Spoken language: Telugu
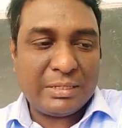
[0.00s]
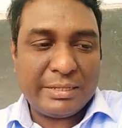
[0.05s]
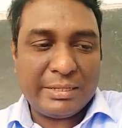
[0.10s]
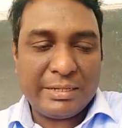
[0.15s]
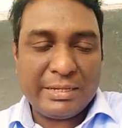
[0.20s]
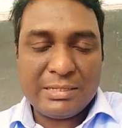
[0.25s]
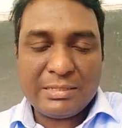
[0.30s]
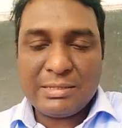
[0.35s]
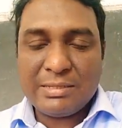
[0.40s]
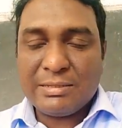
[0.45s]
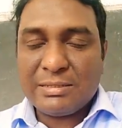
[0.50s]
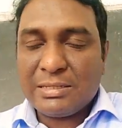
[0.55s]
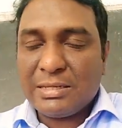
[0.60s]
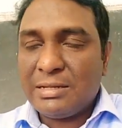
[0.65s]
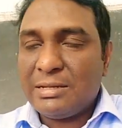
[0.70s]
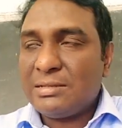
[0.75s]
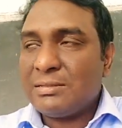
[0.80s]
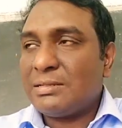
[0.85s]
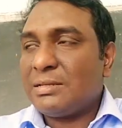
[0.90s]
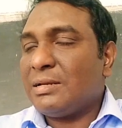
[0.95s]
ఏ
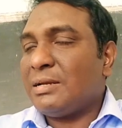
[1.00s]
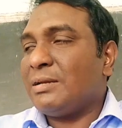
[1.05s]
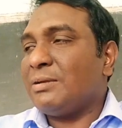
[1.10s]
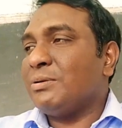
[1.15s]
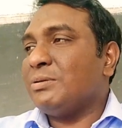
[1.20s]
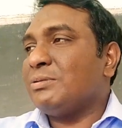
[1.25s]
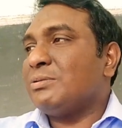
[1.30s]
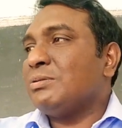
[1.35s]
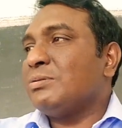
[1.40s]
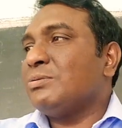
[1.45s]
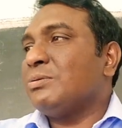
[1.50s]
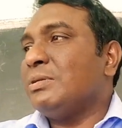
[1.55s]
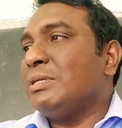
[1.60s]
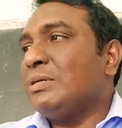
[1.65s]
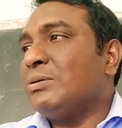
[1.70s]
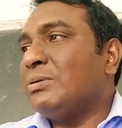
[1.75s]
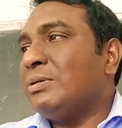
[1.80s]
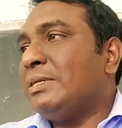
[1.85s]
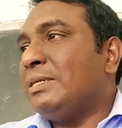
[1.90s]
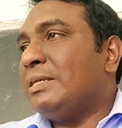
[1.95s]
డిసీజ్కైనా సరే అడగొచ్చు
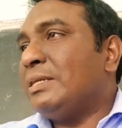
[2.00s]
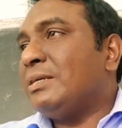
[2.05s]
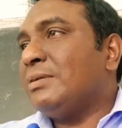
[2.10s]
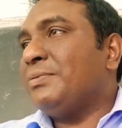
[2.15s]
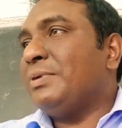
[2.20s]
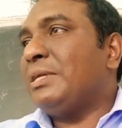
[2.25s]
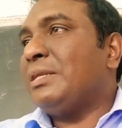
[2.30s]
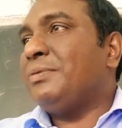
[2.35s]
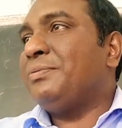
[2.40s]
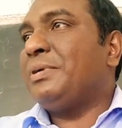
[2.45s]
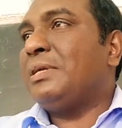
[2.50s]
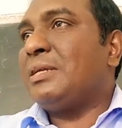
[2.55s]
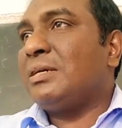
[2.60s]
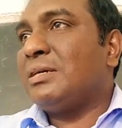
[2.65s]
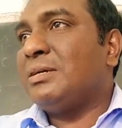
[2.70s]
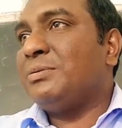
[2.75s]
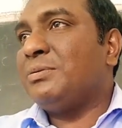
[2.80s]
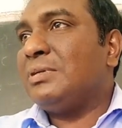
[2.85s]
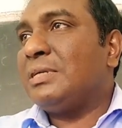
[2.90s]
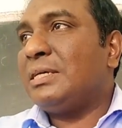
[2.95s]
కొన్ని కొన్నిటికి వేరే
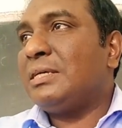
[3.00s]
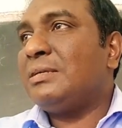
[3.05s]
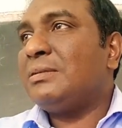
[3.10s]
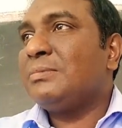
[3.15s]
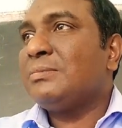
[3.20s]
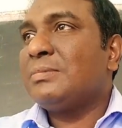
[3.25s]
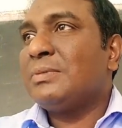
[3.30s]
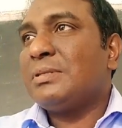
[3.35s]
వేరేగా ఉంటాయి